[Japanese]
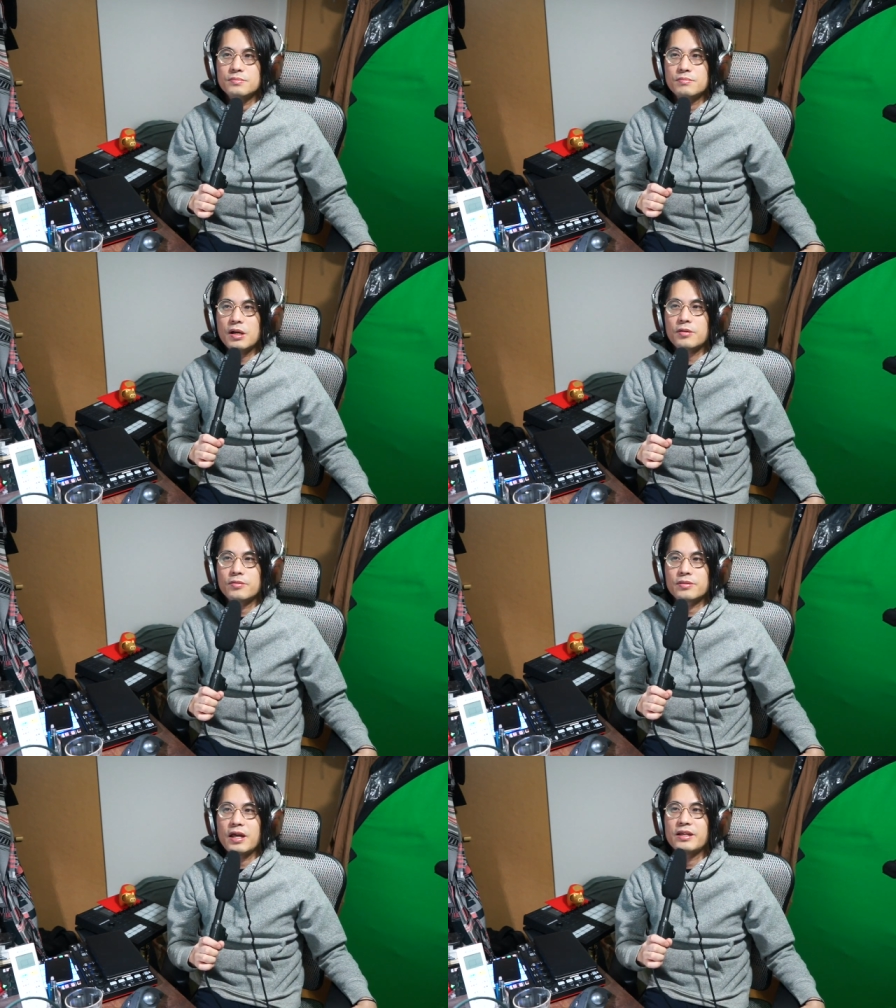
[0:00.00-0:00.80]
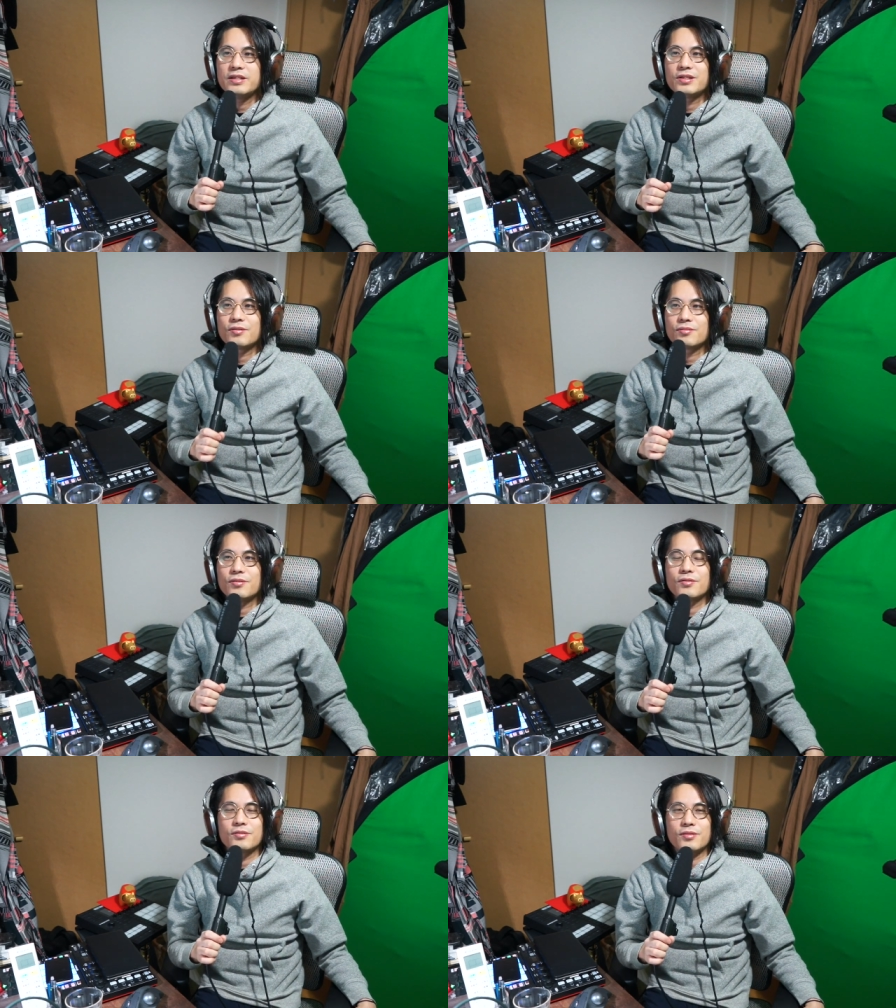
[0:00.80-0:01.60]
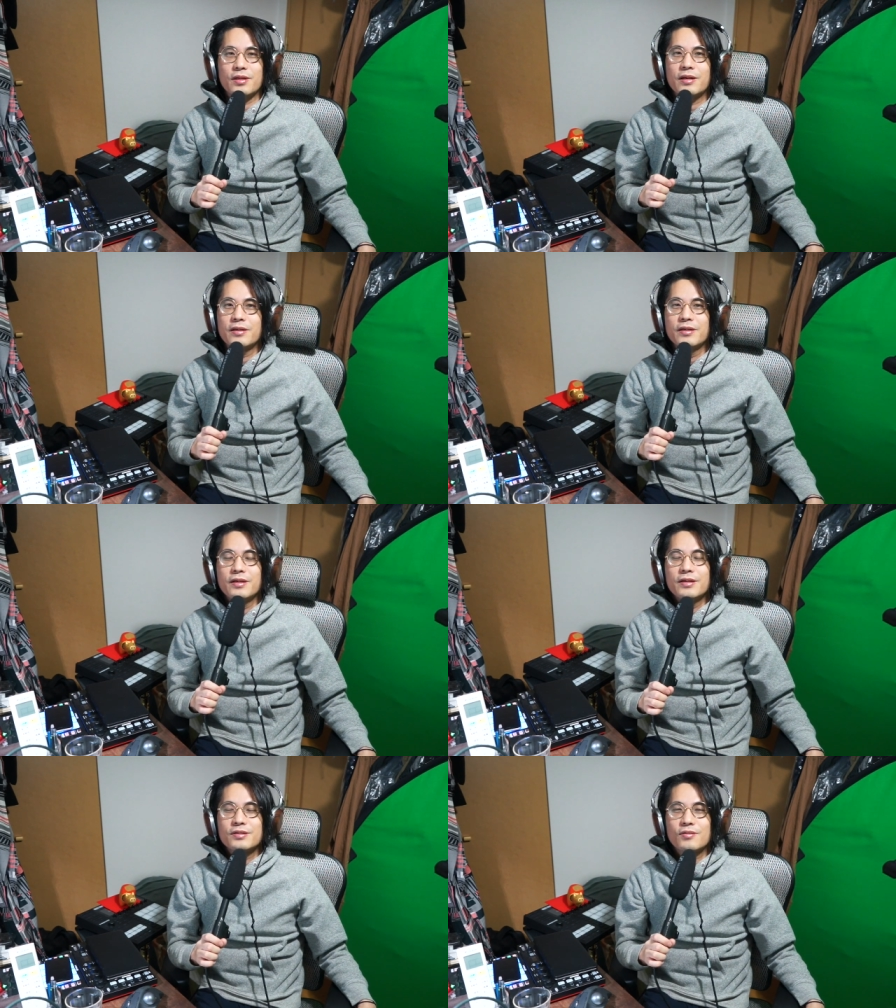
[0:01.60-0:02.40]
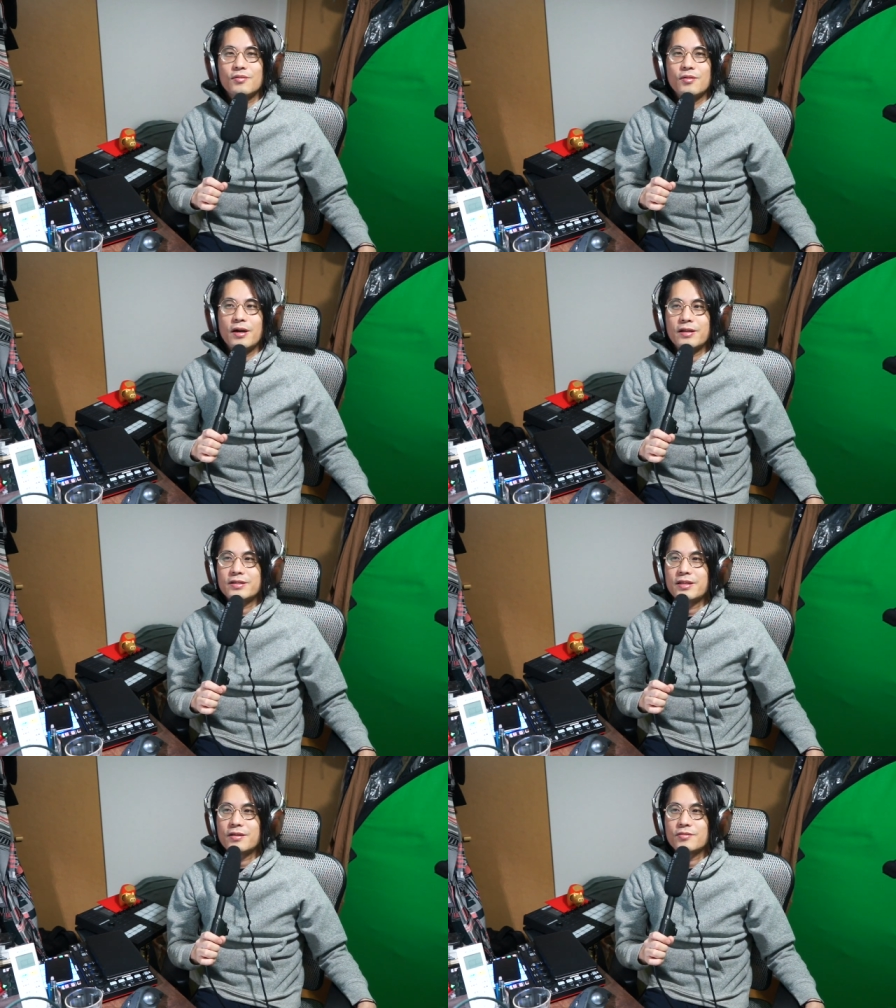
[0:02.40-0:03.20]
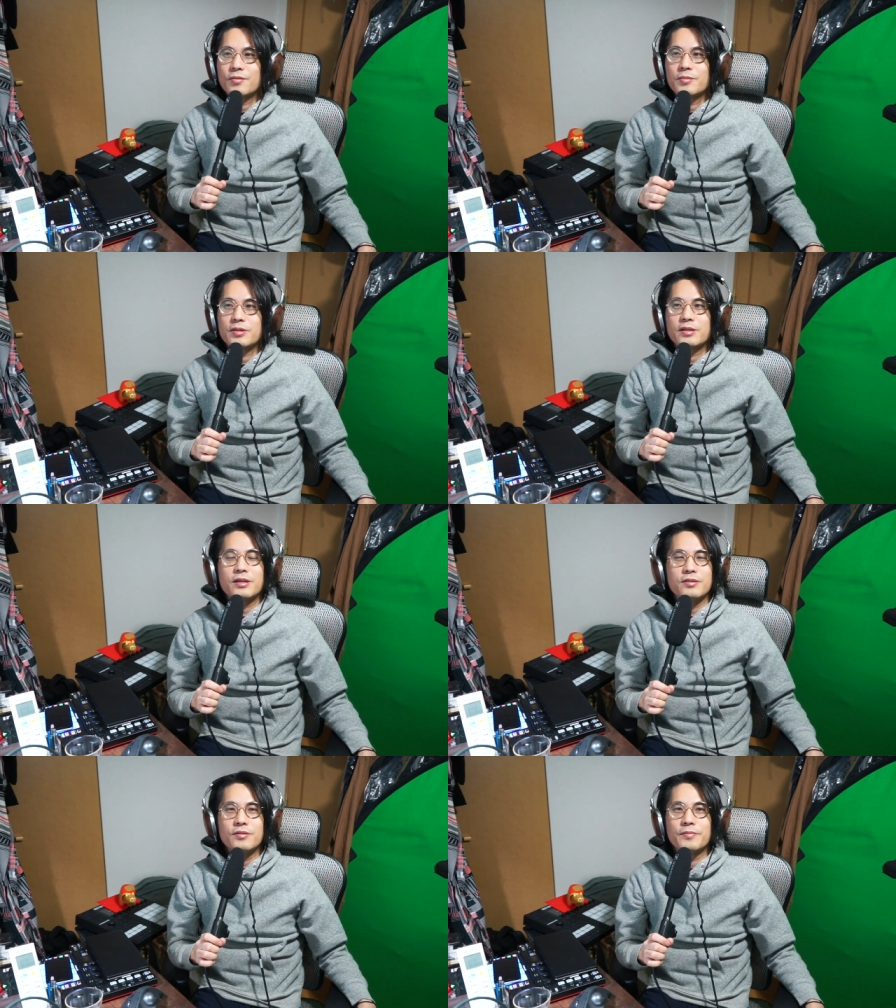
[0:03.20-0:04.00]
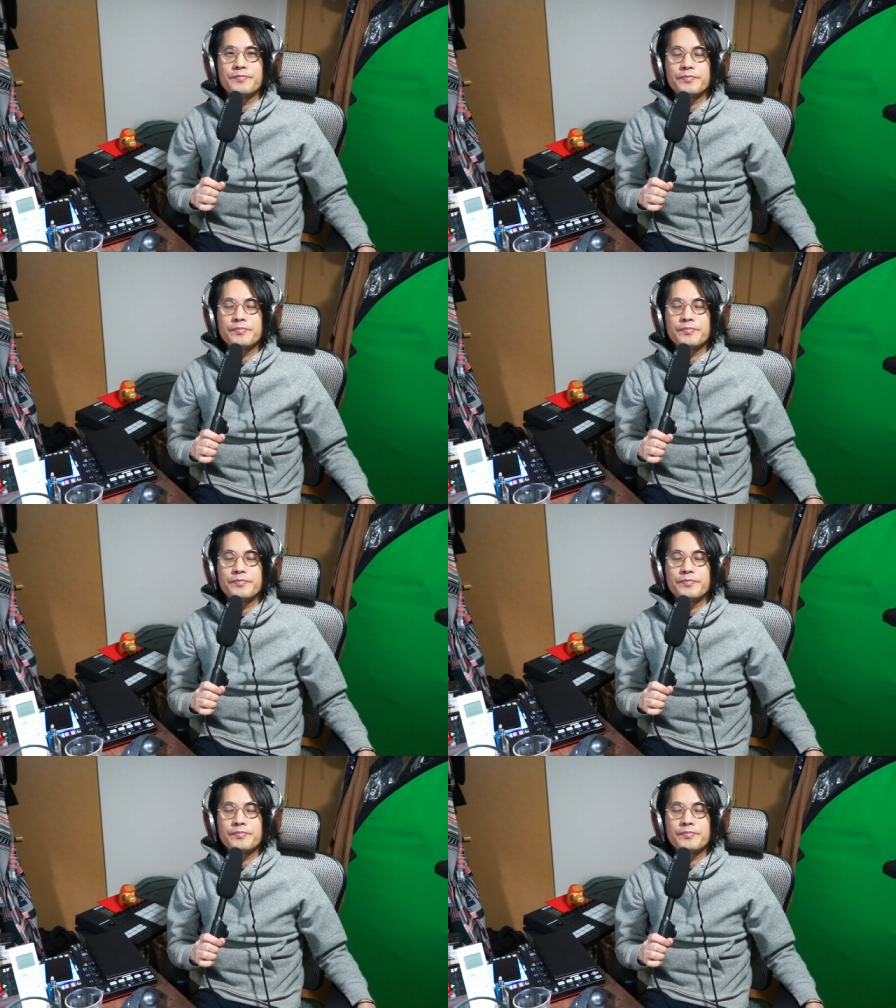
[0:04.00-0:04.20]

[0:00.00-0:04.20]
まあ、ここ第一章ということで、そこを話していこうと思うんですけど、